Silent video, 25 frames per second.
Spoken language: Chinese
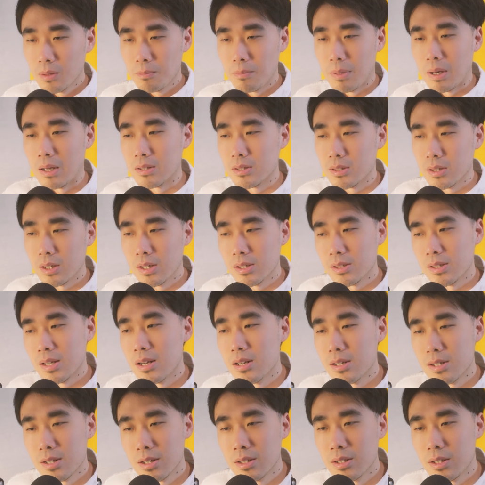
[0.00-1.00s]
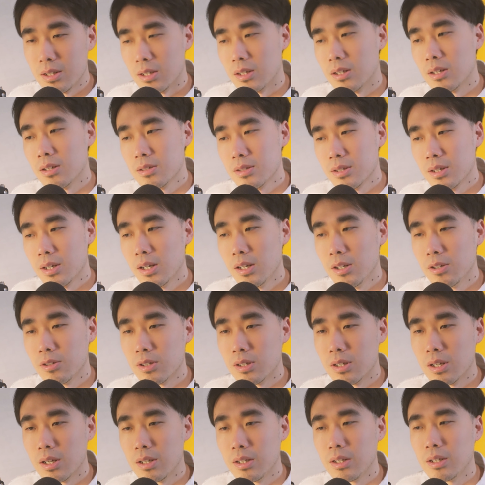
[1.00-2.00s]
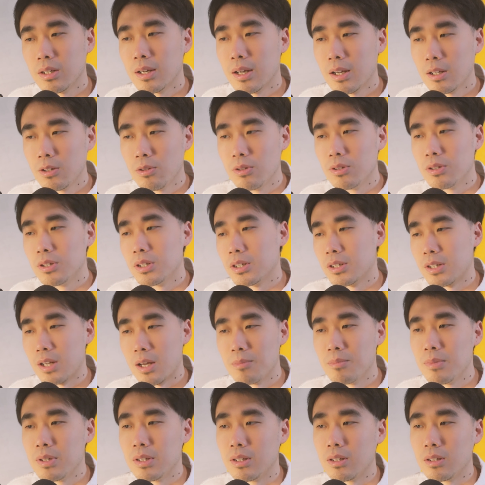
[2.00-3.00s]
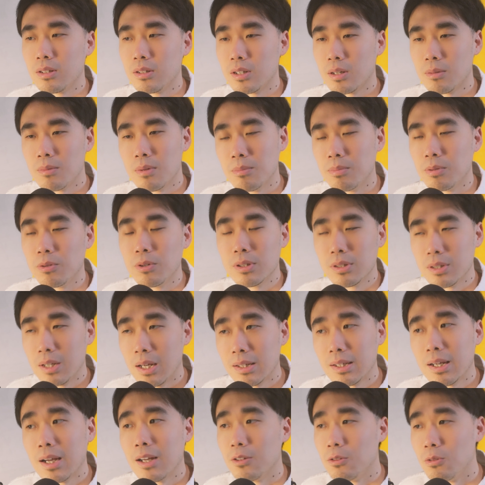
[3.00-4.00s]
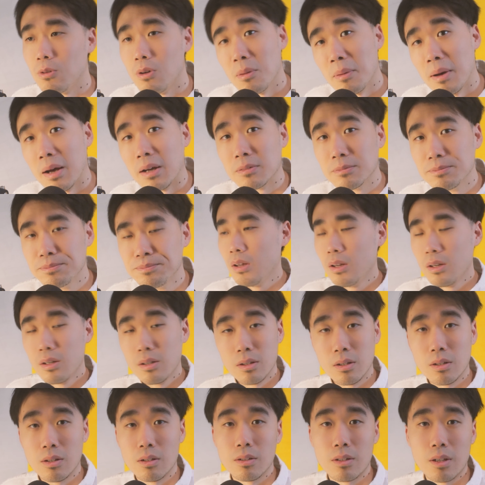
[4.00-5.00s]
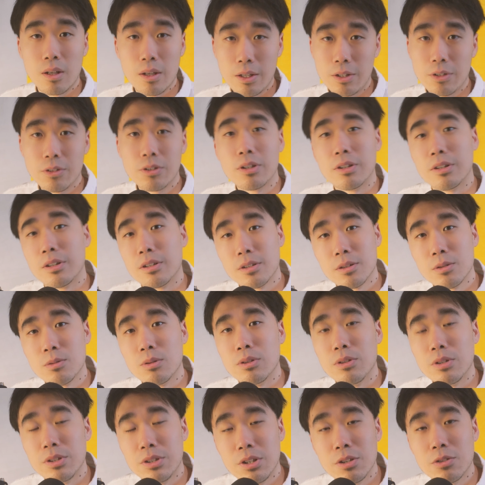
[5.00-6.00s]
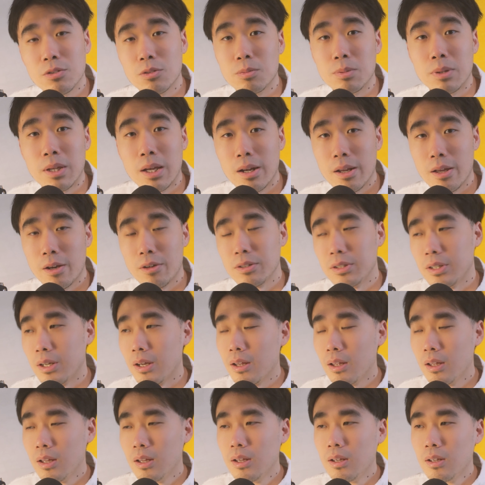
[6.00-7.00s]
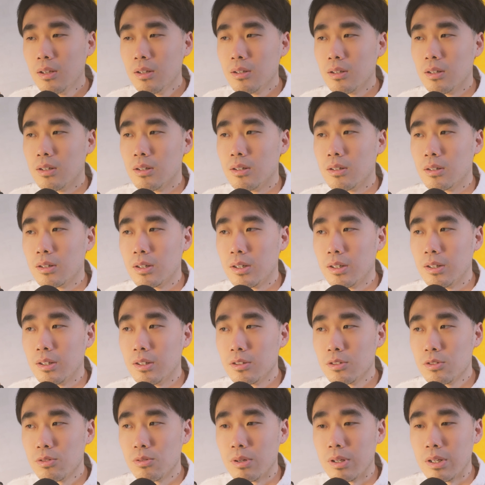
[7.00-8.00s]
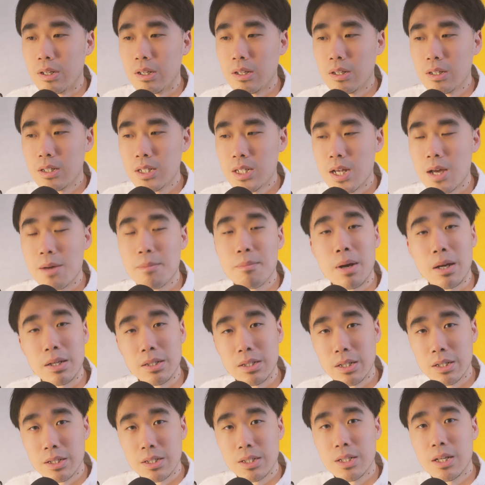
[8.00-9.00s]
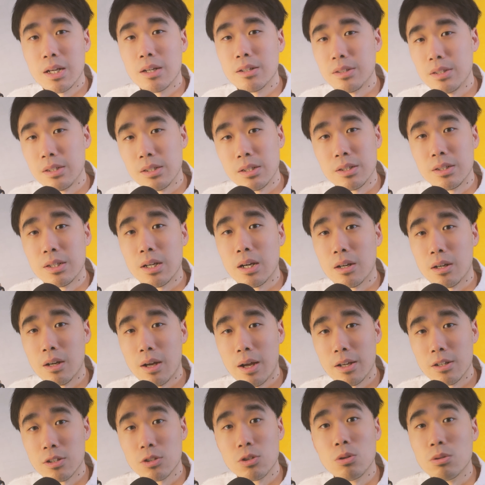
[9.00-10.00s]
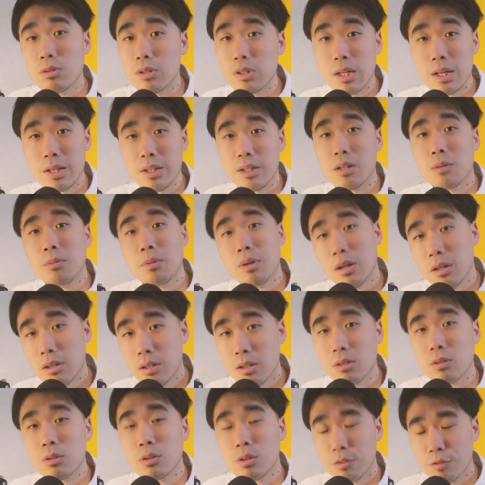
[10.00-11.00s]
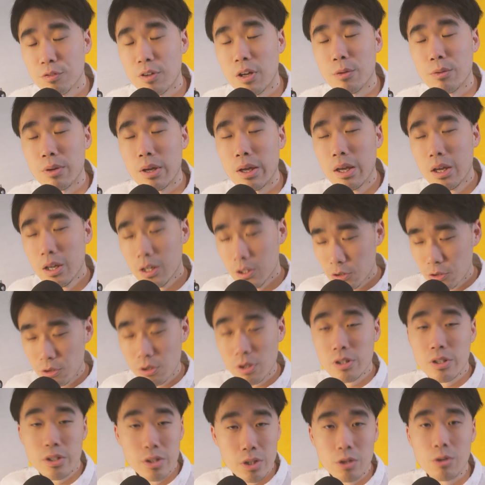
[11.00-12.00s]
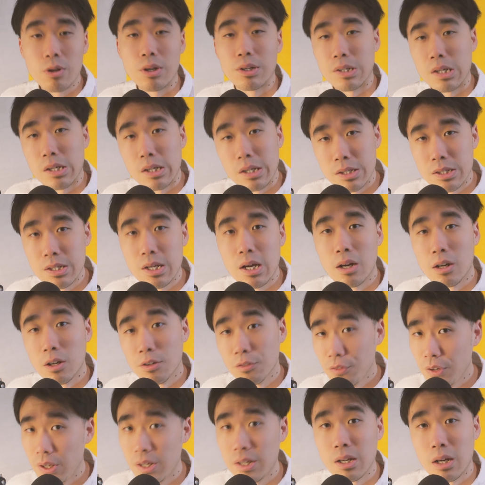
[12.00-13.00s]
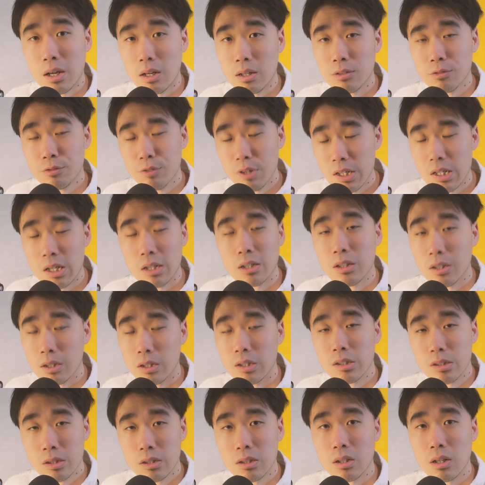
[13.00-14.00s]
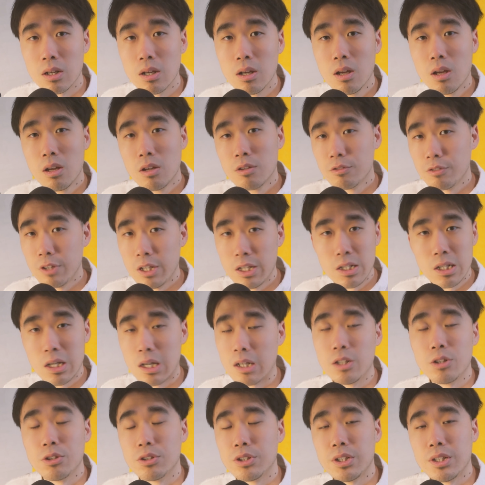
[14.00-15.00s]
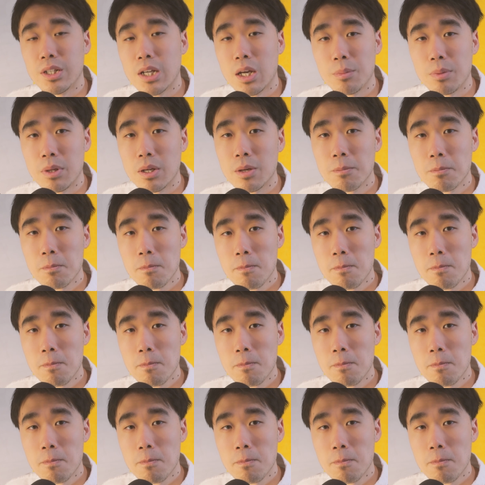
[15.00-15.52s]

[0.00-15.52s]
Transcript: 把 4K 三十帧提到 4K 六十帧，应该对于这个产品呢成本不会增加太多吧？嗯，当然也有可能是我对技术不太了解，嗯，可能索尼想把这个相机的价格还是控制在一个比较可控的范围。确实，这款相机价格非常非常的合适，非常的有性价比。